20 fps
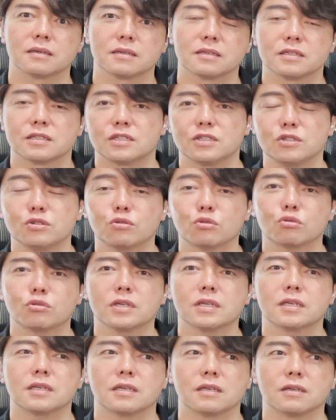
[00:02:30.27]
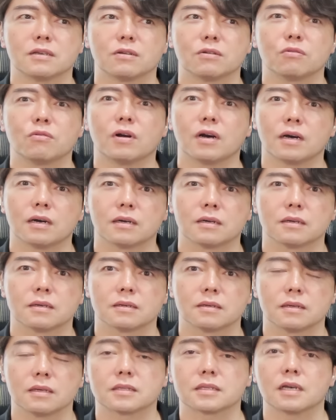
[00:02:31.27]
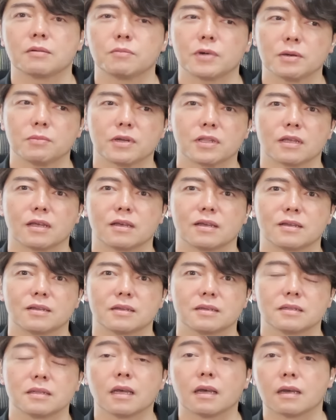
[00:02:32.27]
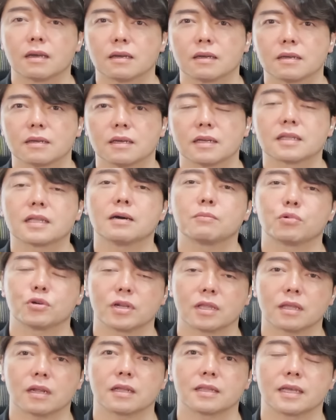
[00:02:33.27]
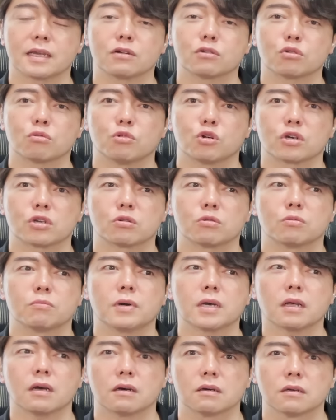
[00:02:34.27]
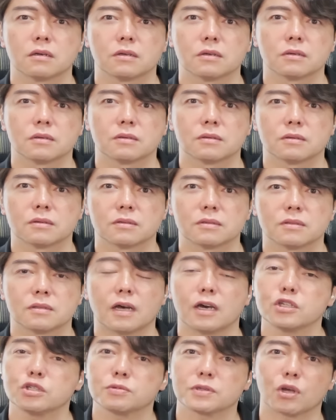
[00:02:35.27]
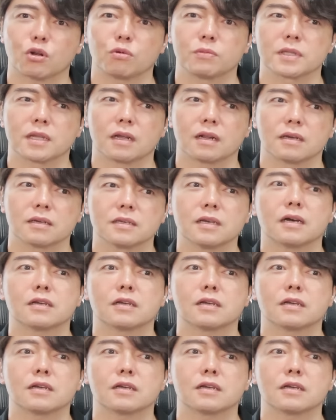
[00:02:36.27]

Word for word: 信用取引は、ね、3倍まで、ね、担保入れたらできると思うけど、まだ大丈夫だろうみたいな。